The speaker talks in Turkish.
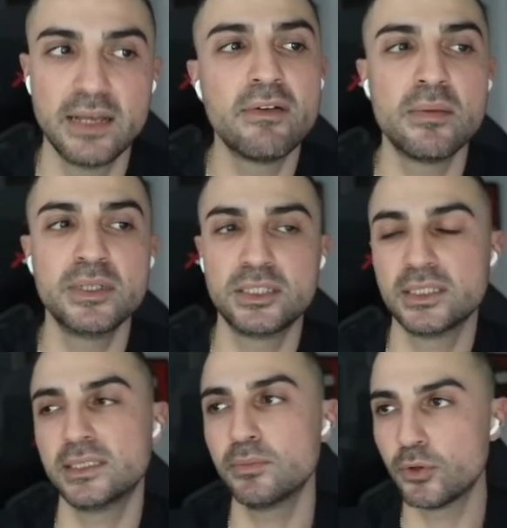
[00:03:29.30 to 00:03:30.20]
devam
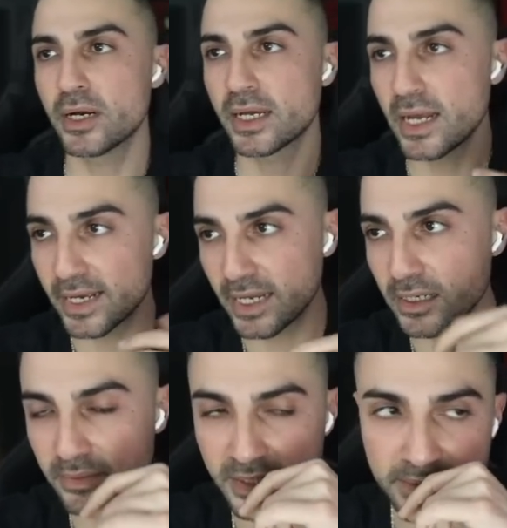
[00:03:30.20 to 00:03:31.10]
edecekse buraya kadar
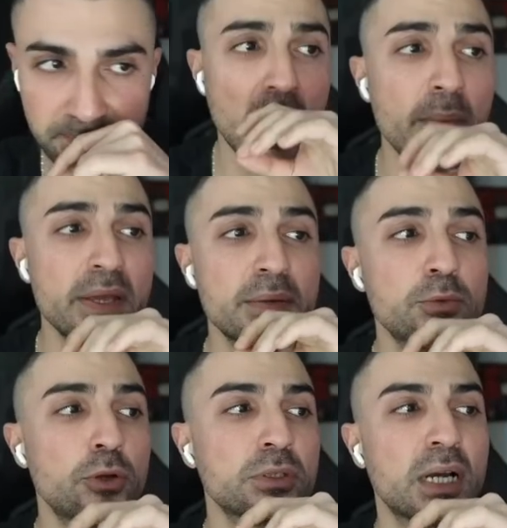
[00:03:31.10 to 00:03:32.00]
gelebilir. Ama
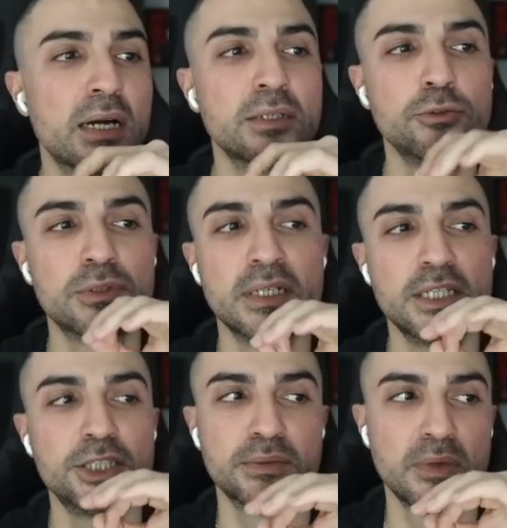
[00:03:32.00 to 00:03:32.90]
24K'nın
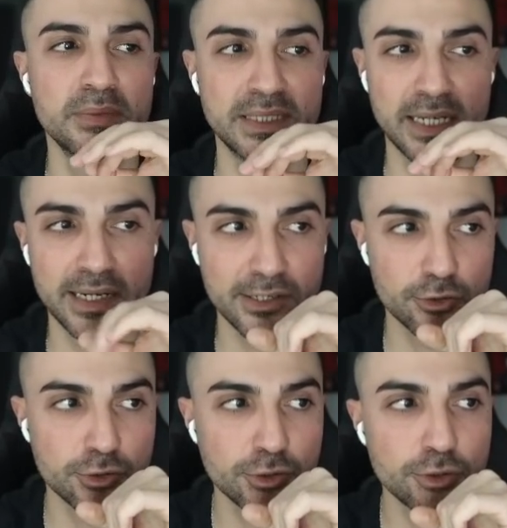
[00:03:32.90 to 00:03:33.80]
üzerine çıkmamız
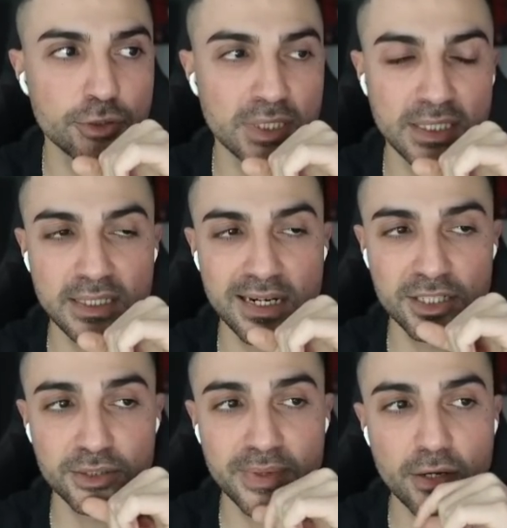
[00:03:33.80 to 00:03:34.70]
gerekiyor. Çünkü şuradaki
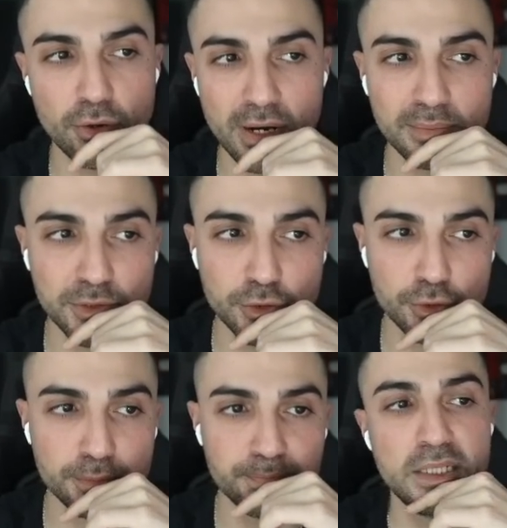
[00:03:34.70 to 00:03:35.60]
direnci ben
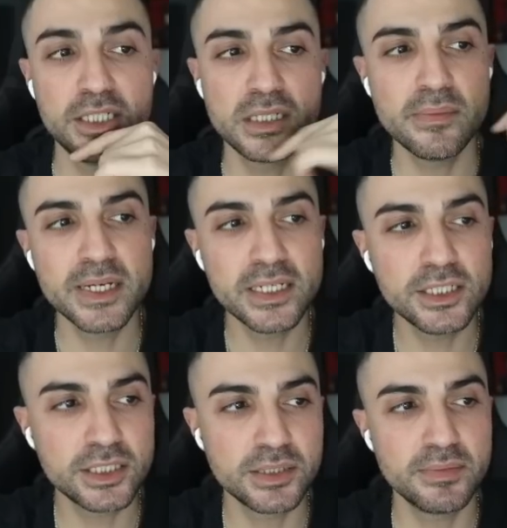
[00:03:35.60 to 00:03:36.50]
önemsiyorum. İşleme
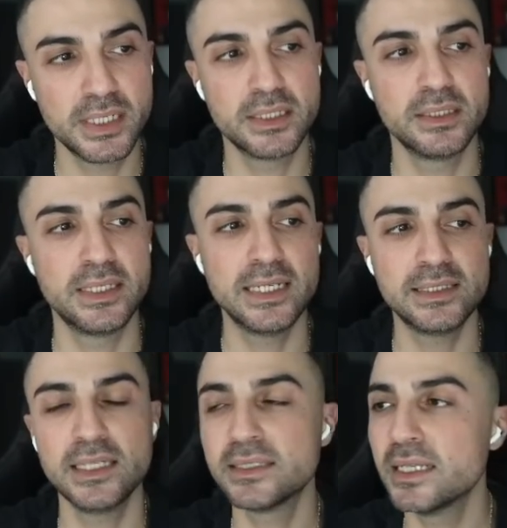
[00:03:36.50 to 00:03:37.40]
giriş için bakın
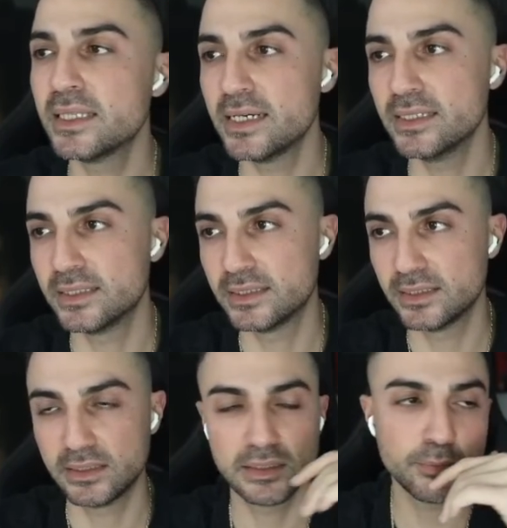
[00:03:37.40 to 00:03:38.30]
destekte değiliz
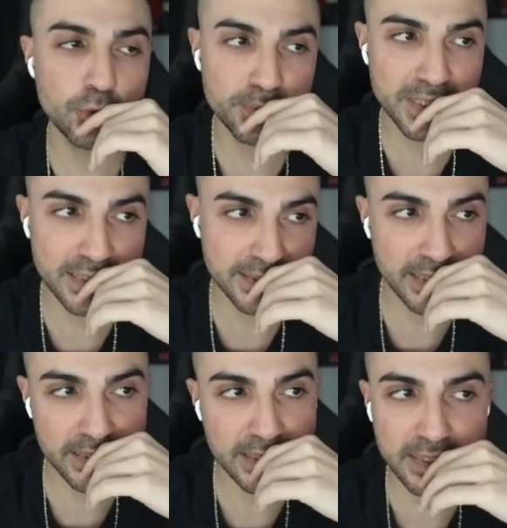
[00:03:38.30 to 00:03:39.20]
büyük bir
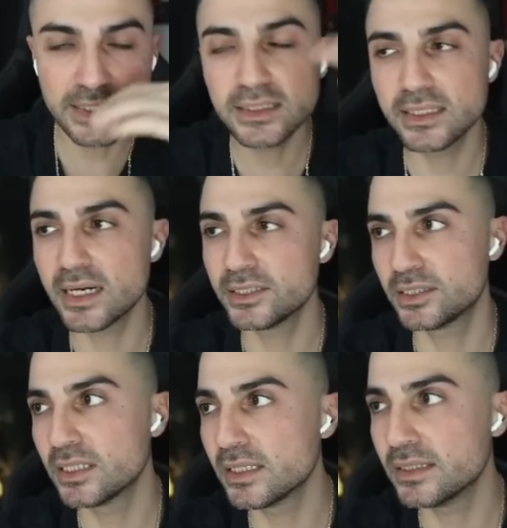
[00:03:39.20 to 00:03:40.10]
destekte değiliz,
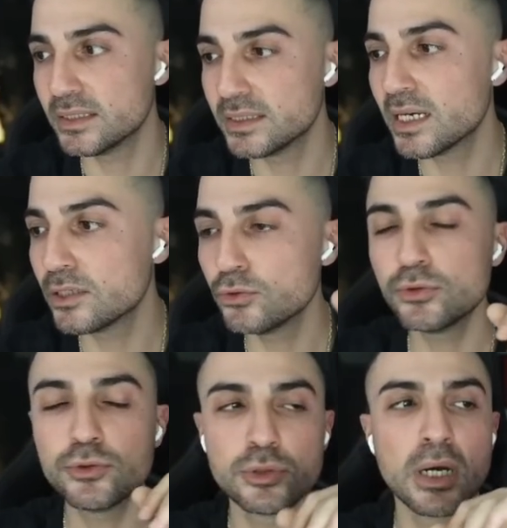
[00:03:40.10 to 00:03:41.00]
dirençte de değiliz. Yani
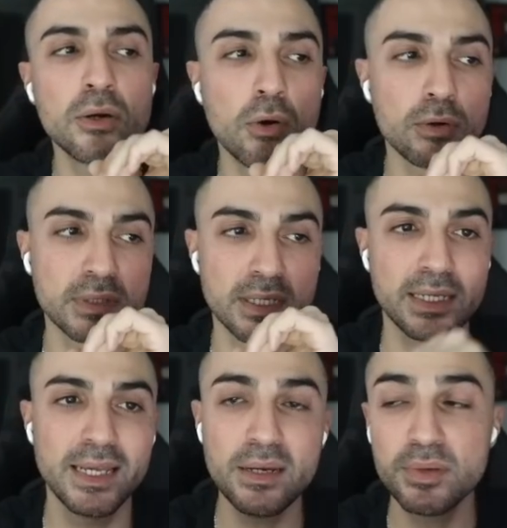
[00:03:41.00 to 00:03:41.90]
ürün şu an
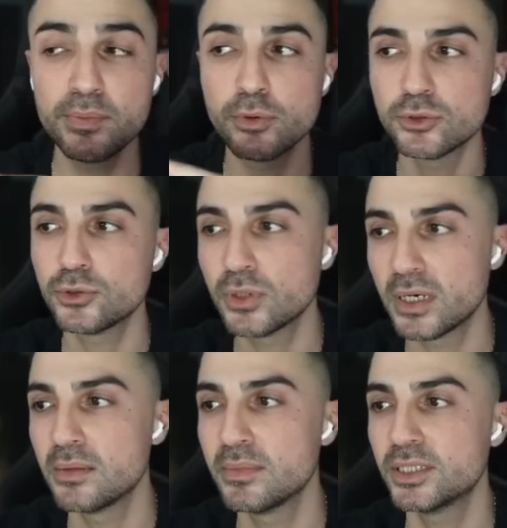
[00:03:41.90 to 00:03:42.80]
ortada. Yeni bir pozisyon
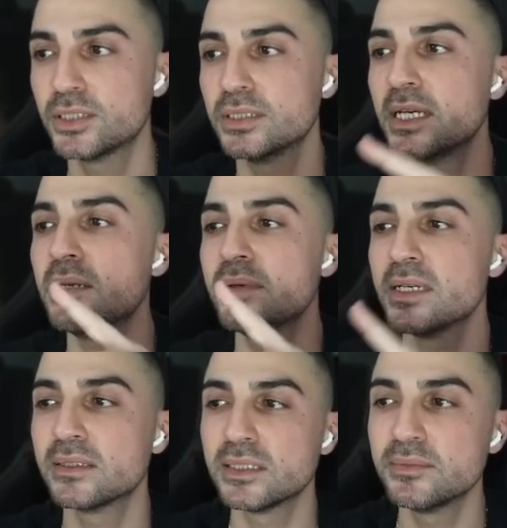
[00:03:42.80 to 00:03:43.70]
almak için, yeni bir
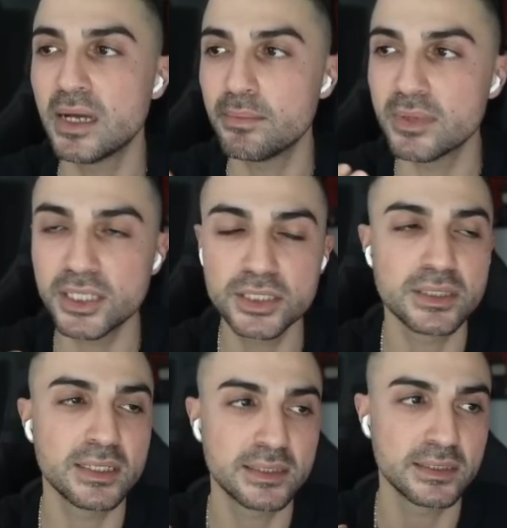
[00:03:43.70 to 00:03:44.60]
yatırım yapmak için
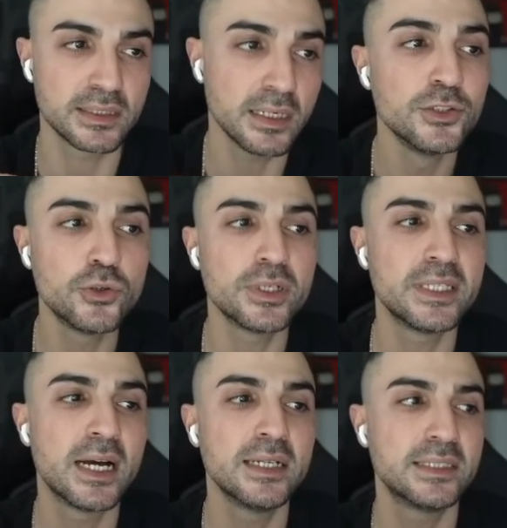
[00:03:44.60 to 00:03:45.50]
aslında çok
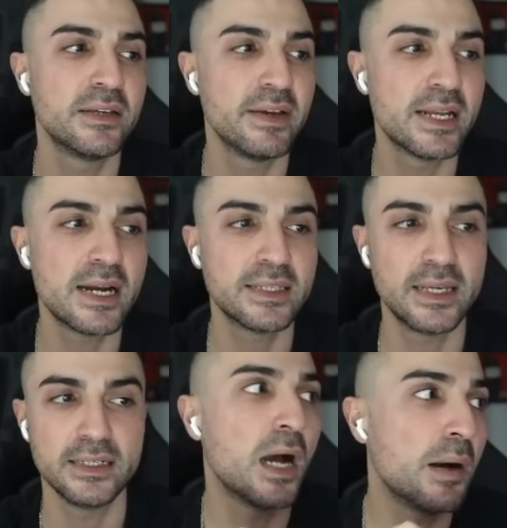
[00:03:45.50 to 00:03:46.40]
ideal seviyeler
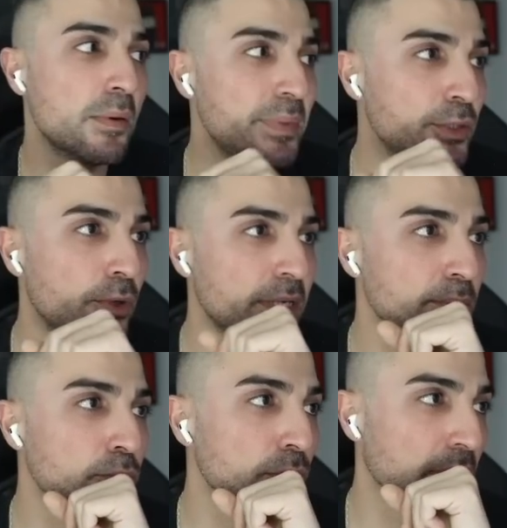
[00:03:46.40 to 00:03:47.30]
değil. Ama
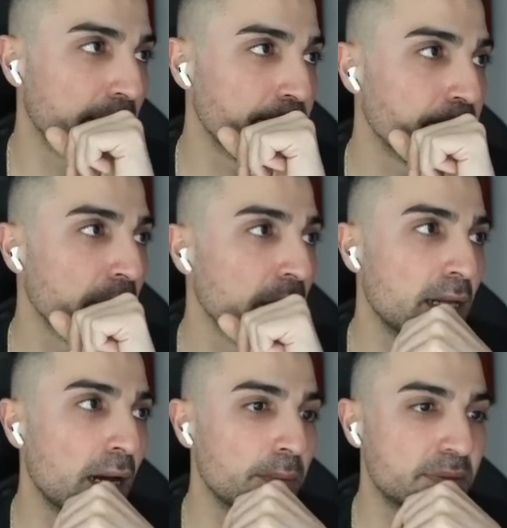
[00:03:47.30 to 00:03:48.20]
Bitcoin burada
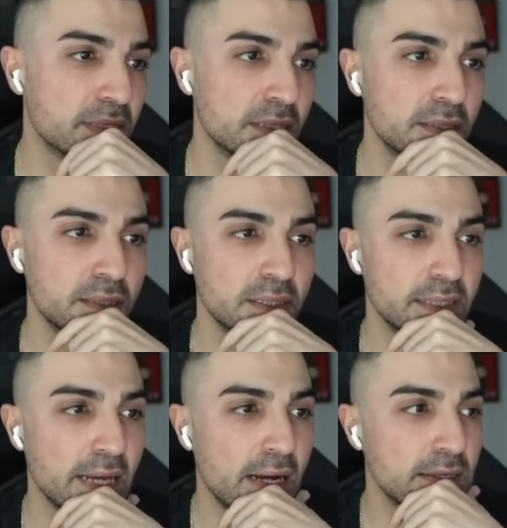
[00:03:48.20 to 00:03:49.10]
ne yaptı?
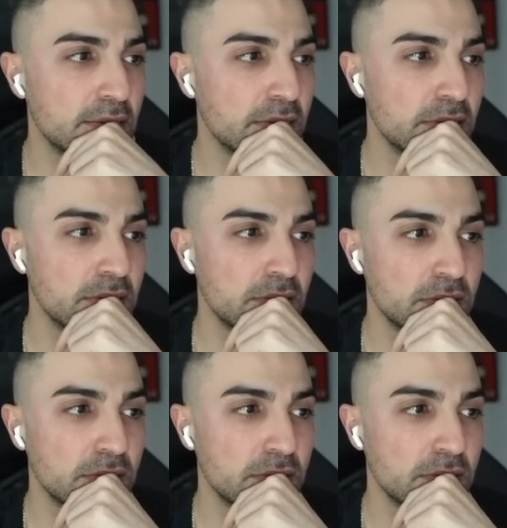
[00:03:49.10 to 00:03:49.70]
Geldi